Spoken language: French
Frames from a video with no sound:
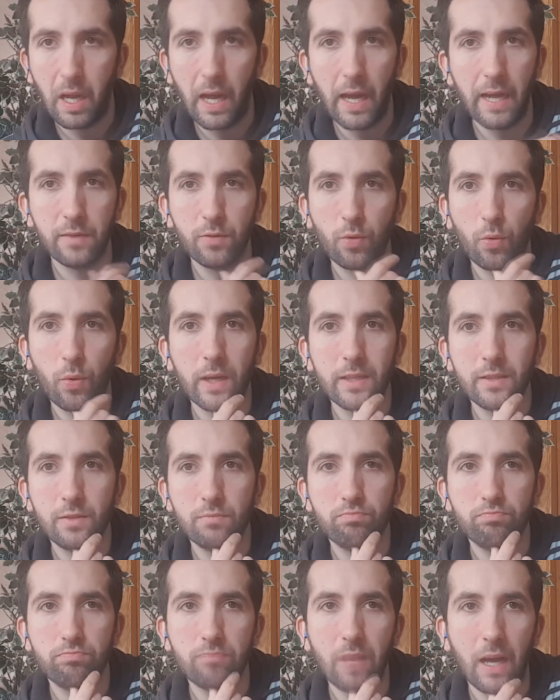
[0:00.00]
1-3,
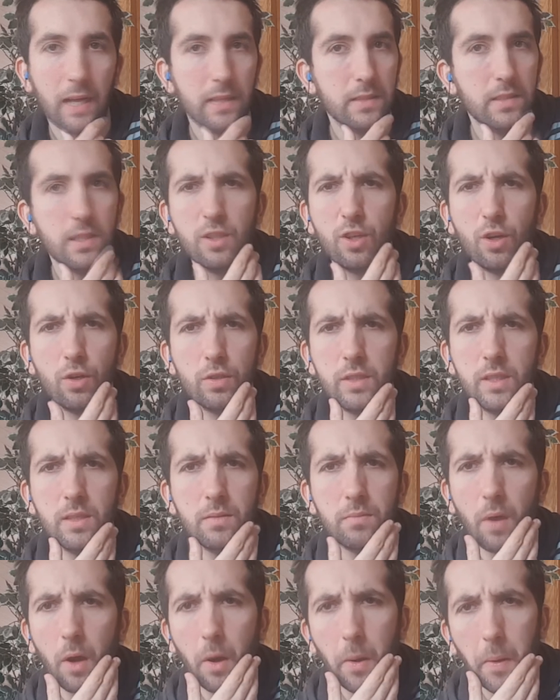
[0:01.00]
assez
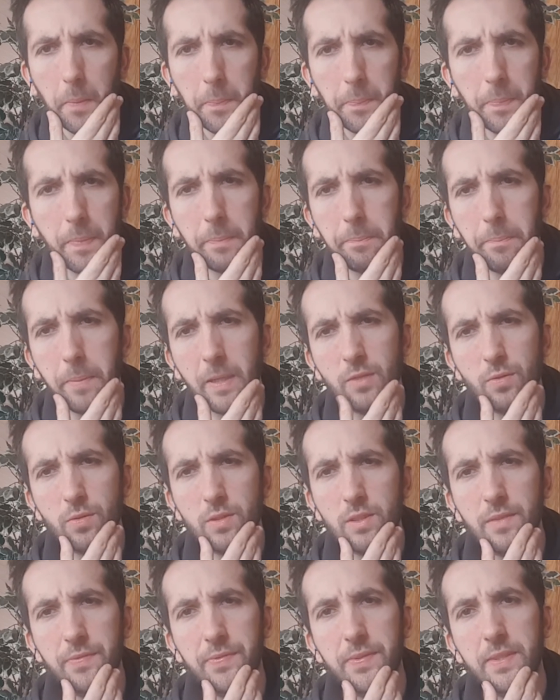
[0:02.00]
tranquillement, pas
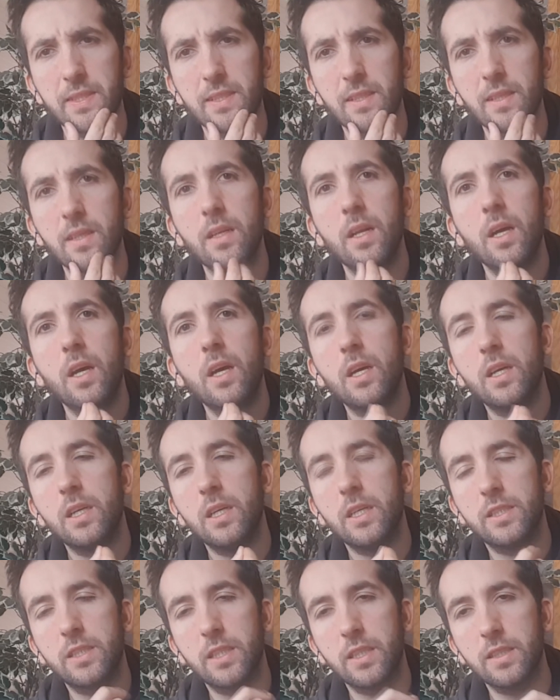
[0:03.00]
trop difficile.
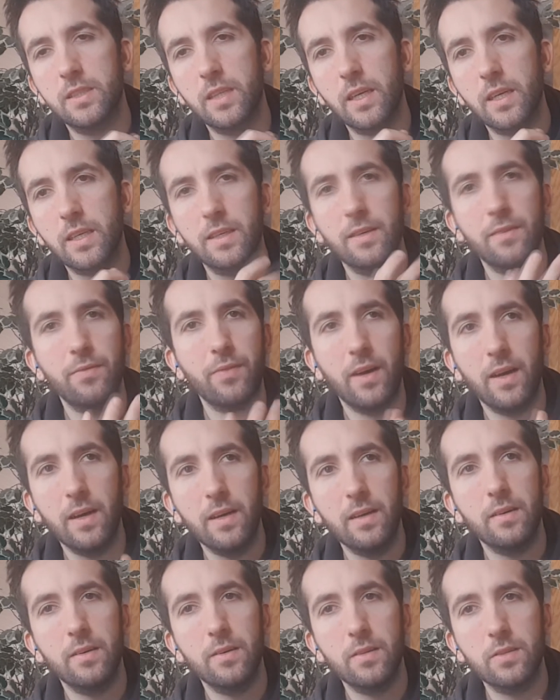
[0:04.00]
Les Chester qui, va,
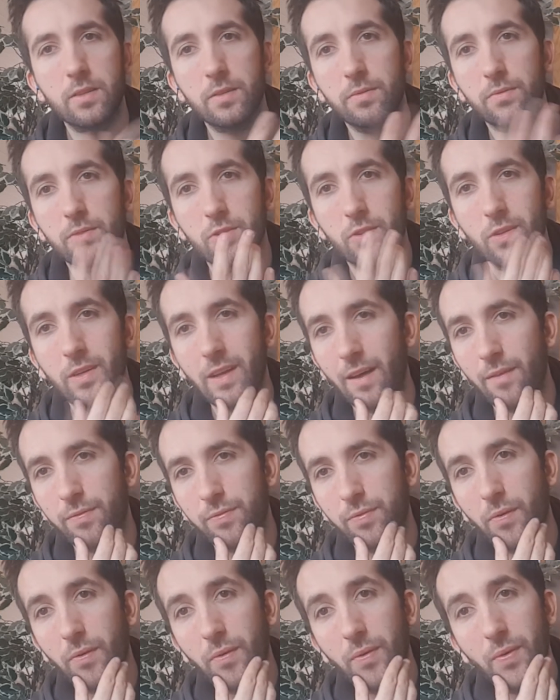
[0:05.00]
euh, qui vont donner à
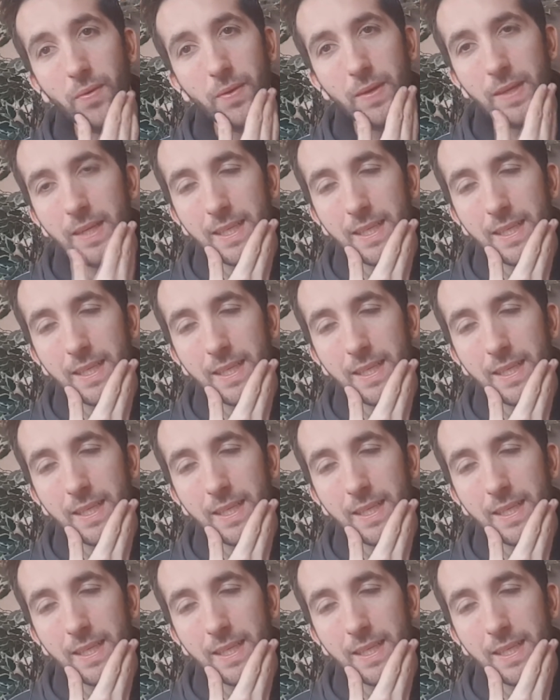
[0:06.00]
fond.